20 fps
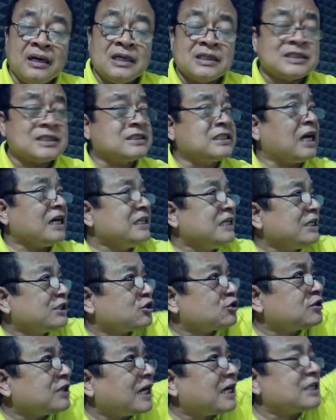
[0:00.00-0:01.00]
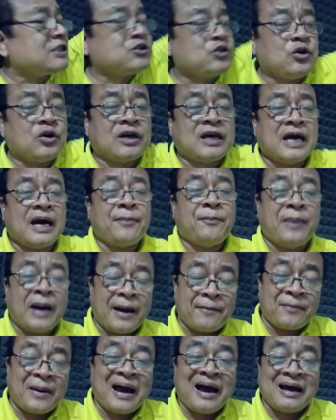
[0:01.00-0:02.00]
Sejak Yesus naik ke surga,
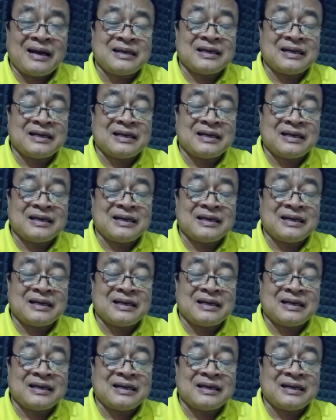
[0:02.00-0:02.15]
Bapak